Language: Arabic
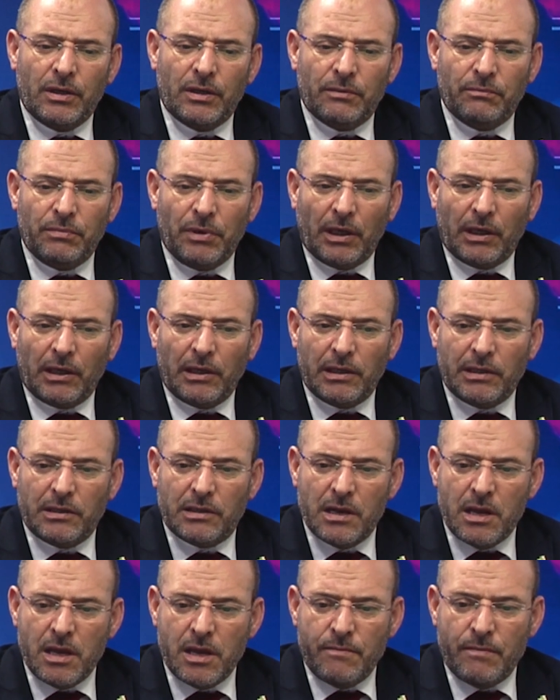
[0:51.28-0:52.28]
بعقلية
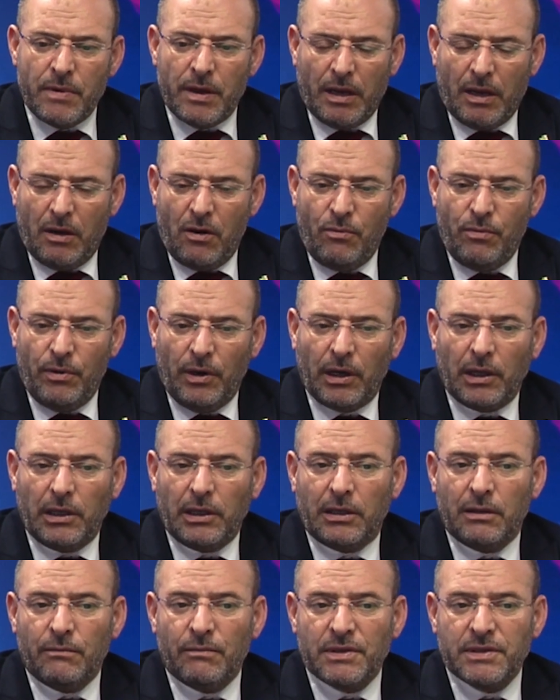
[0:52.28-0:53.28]
الهيمنة
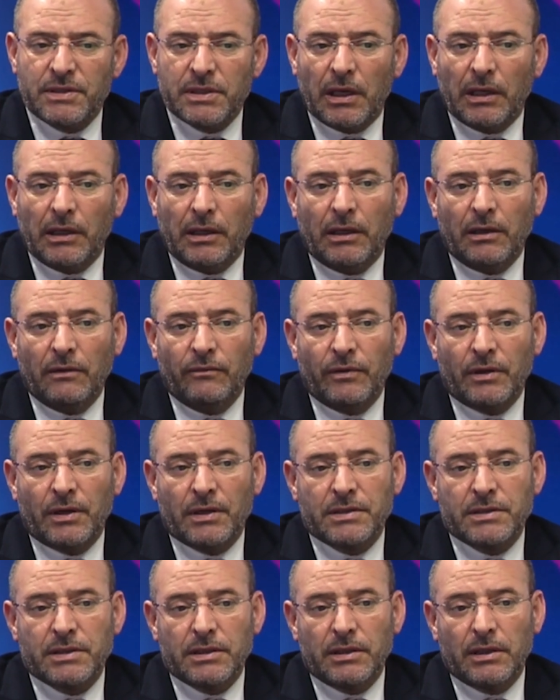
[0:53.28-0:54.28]
وبعقلية المصالح
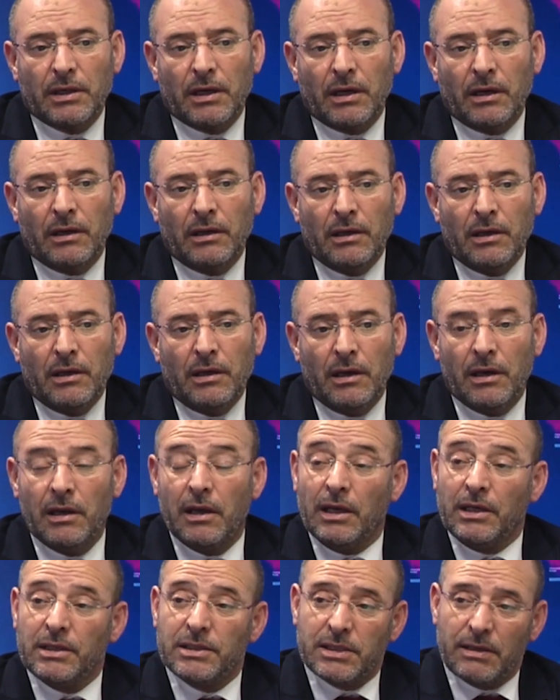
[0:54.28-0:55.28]
الفرنسية
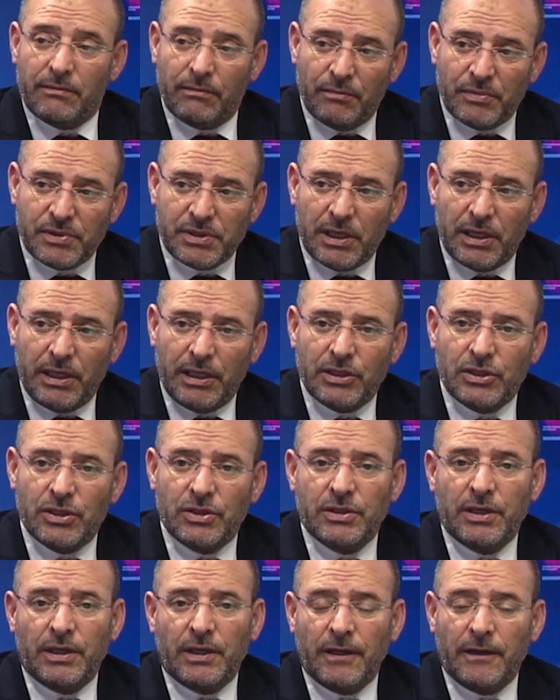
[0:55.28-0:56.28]
على حساب المصالح
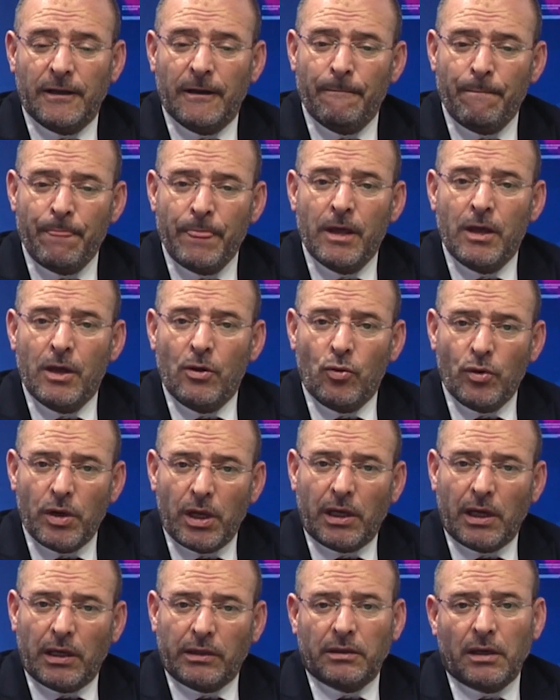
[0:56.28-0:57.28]
الجزائرية
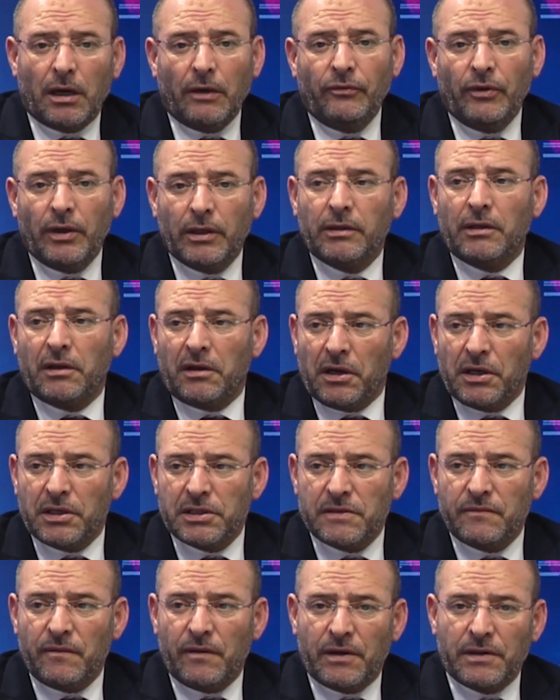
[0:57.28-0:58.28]
هناك أطراف حتى
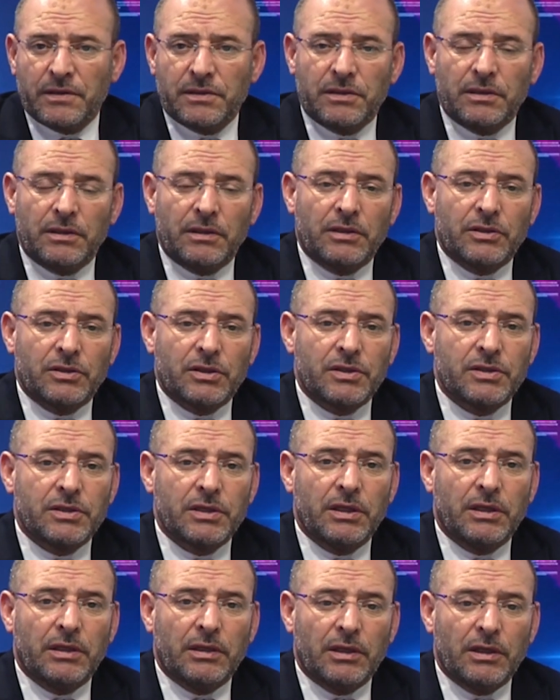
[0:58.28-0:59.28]
الرئيس الفرنسي
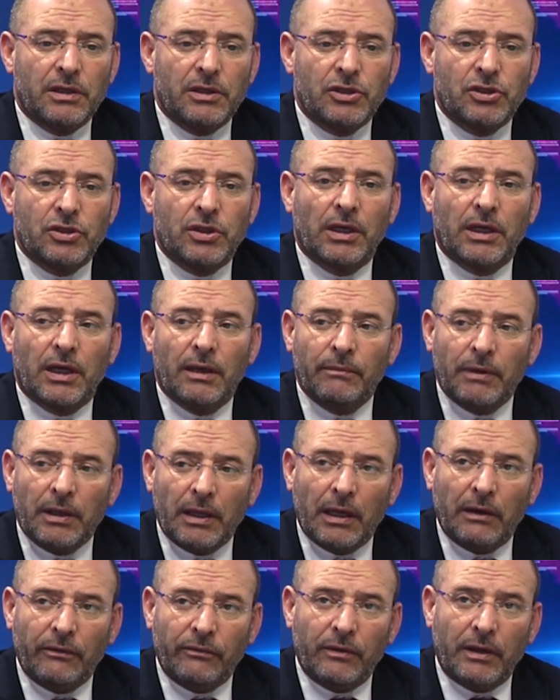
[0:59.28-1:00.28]
شخصيا اشتكى
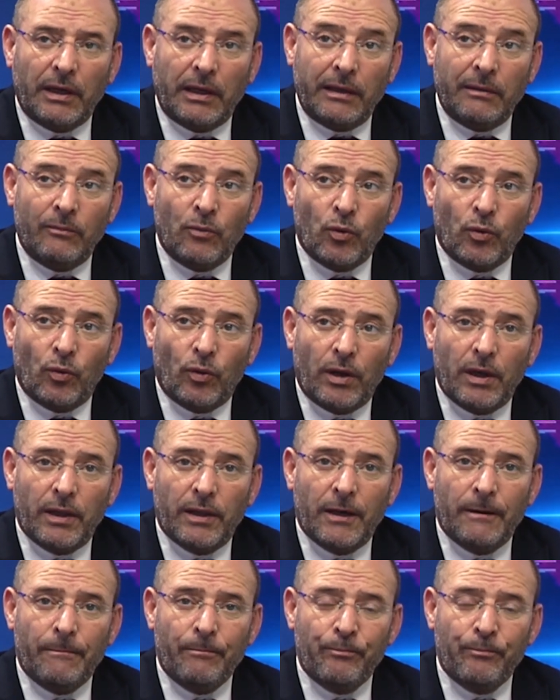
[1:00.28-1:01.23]
منها في هذا الموضوع هذا